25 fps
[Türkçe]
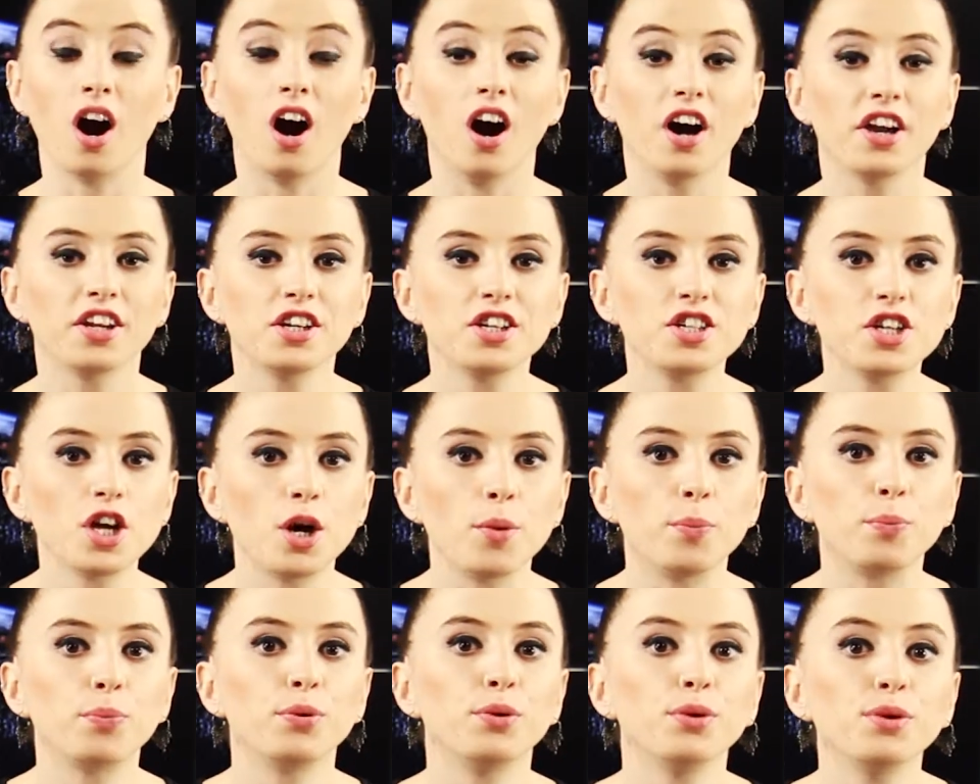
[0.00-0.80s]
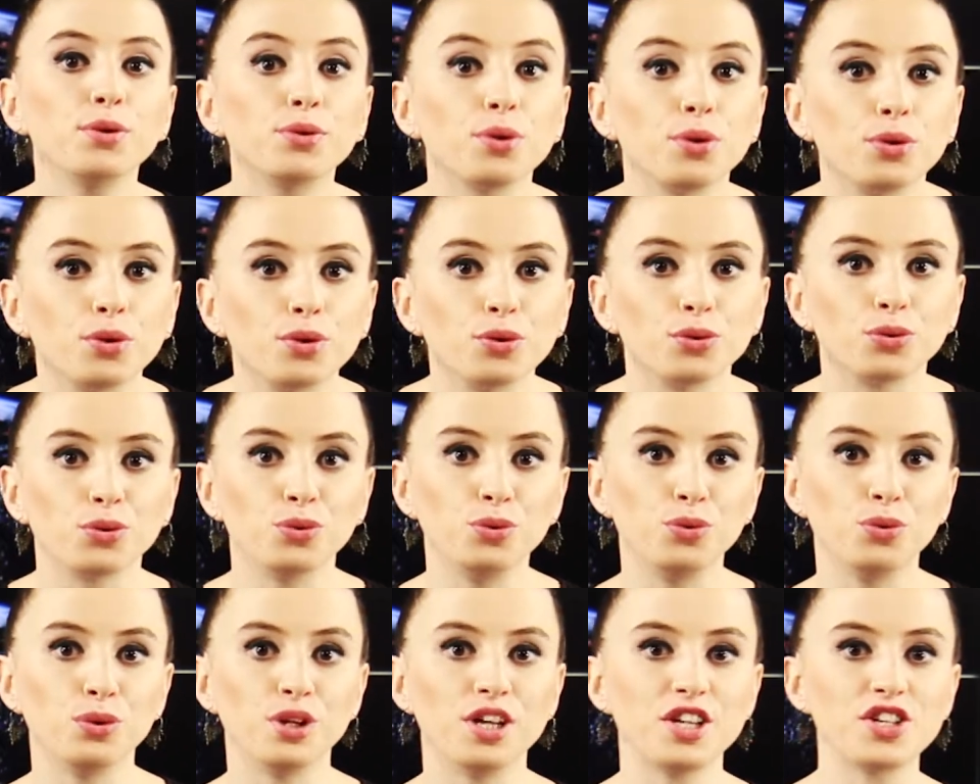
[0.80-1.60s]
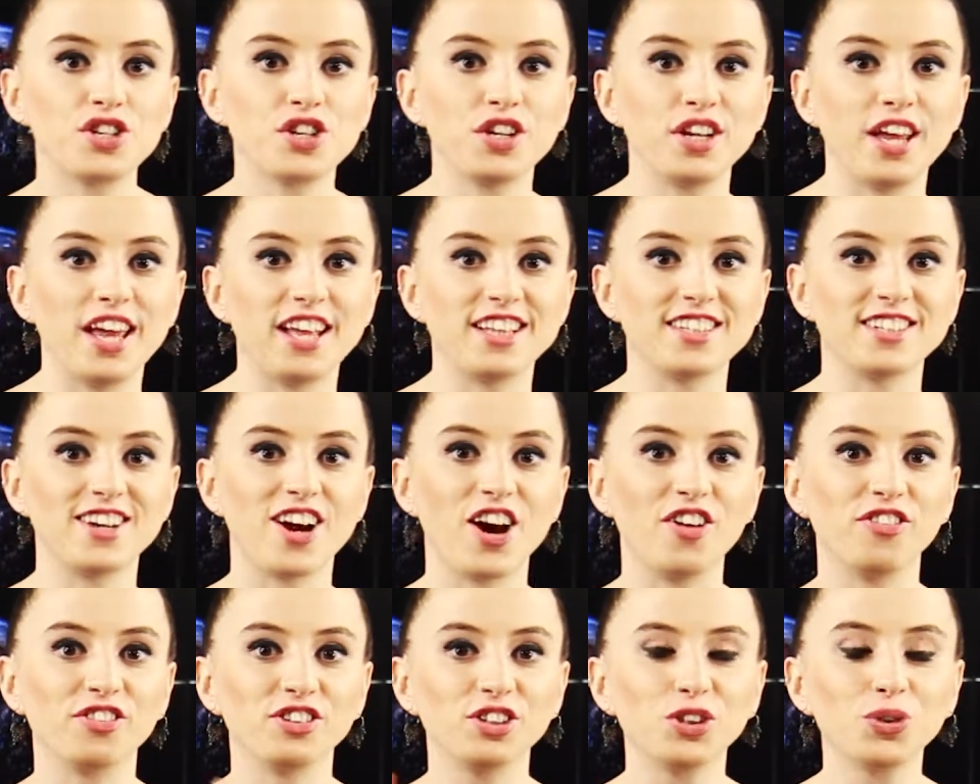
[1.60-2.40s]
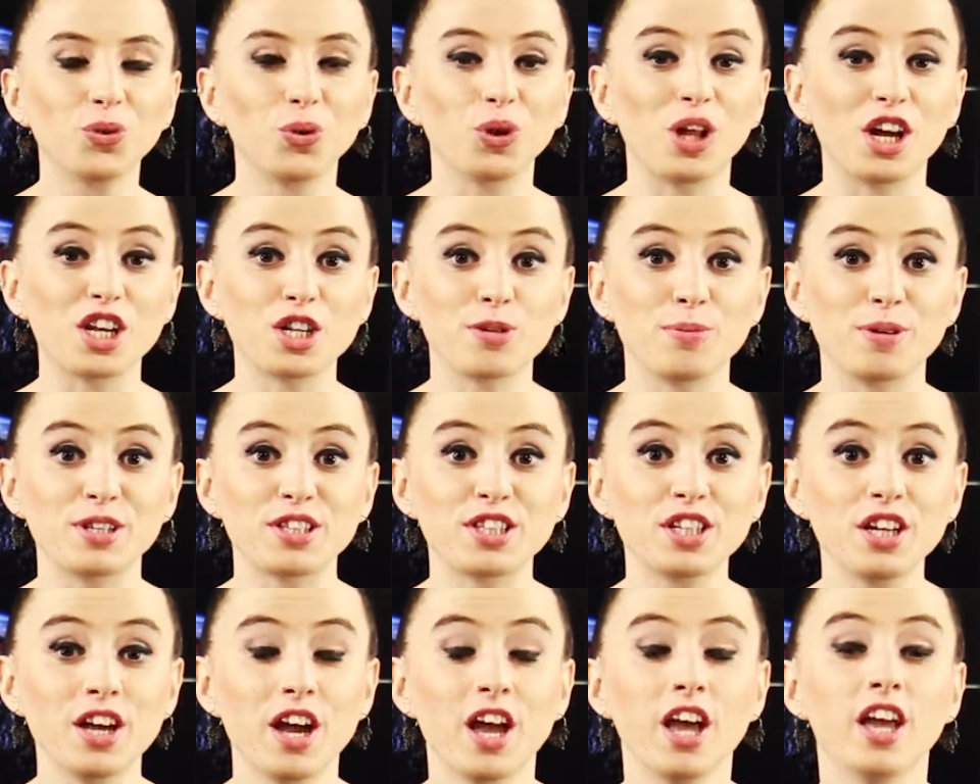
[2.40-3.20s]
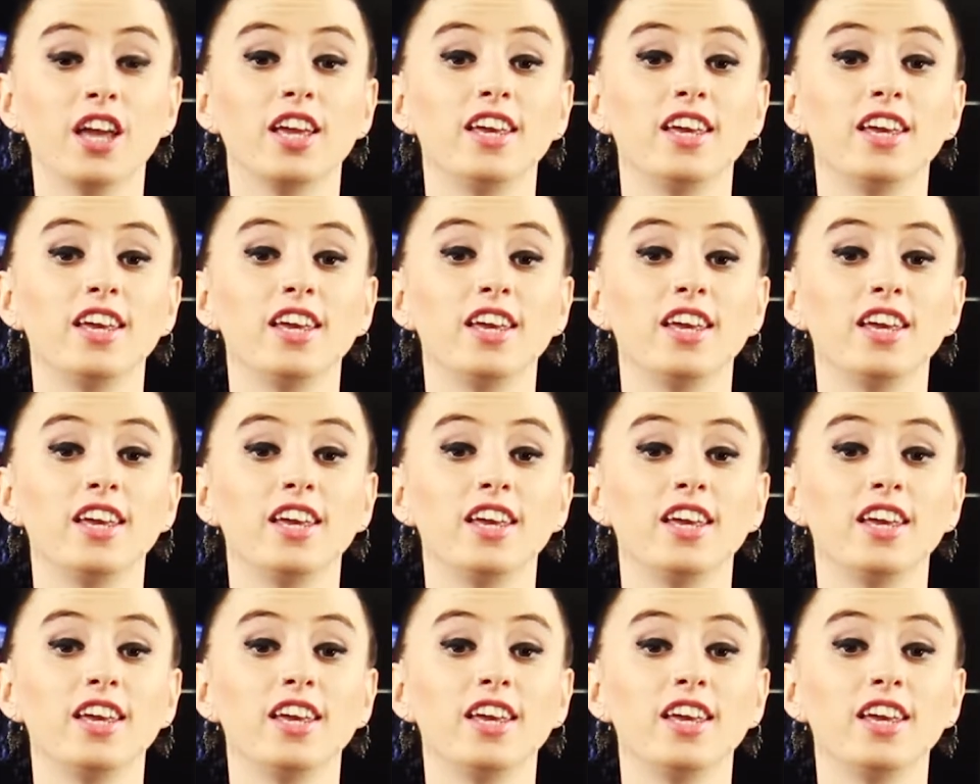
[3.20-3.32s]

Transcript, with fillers: Ayrıca Plüton'un Güneş'in etrafını dolaşması